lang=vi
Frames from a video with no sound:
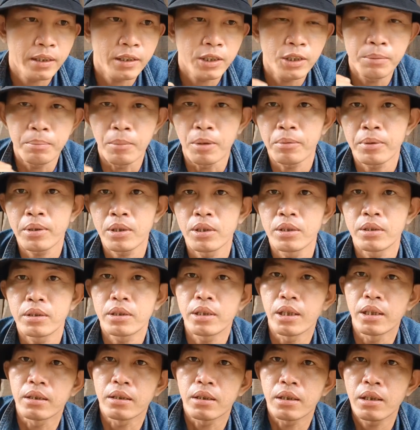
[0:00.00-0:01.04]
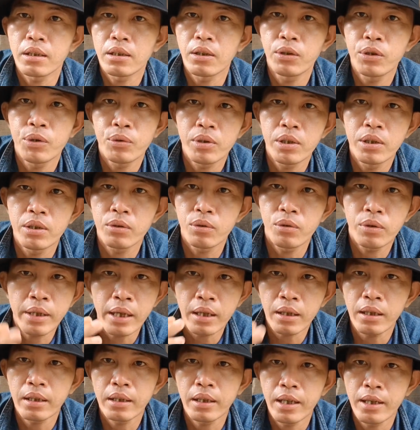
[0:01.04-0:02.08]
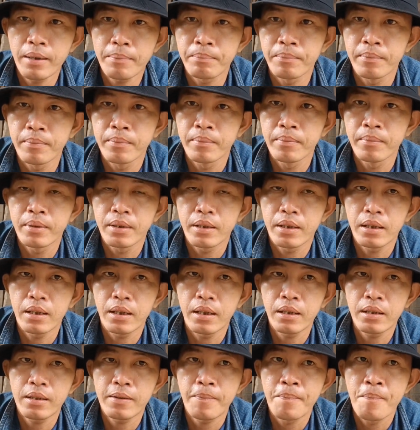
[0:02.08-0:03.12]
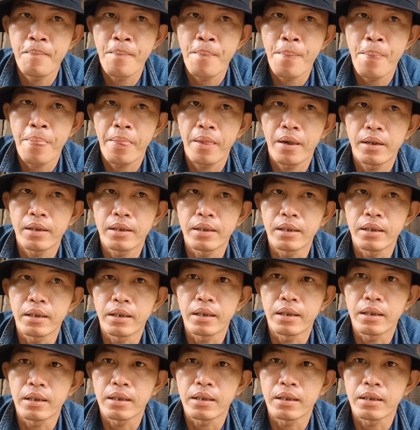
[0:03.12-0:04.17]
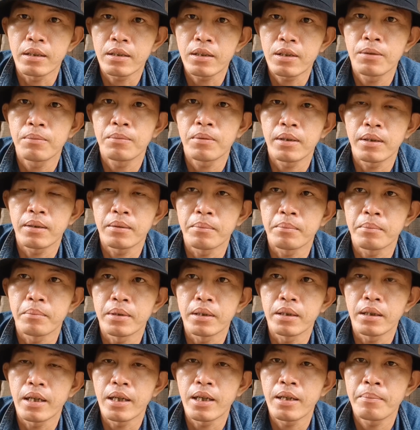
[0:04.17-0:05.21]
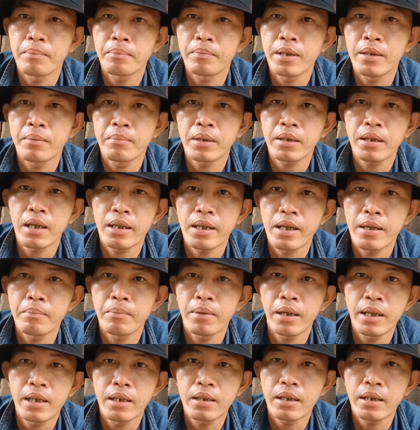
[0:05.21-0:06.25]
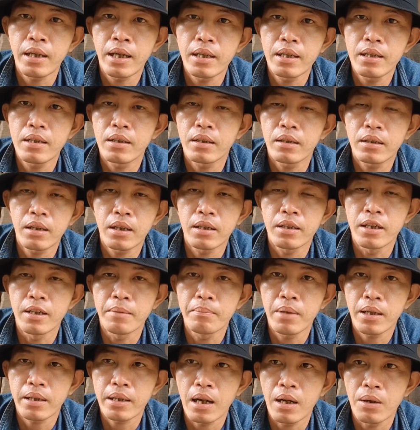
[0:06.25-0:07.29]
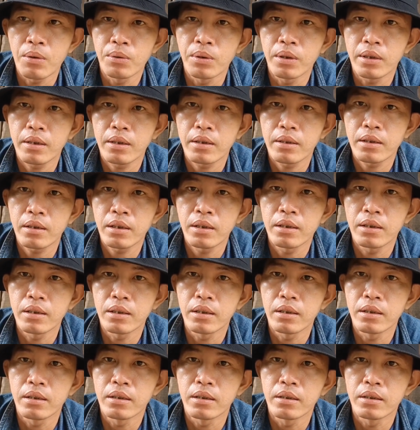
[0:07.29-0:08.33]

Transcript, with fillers: chưa một cái chương trình kết nối yêu thương của các anh em đó. Thì, à, nói chung là mình em riêng bản thân em lấy thấy những cái thời điểm ban đầu thì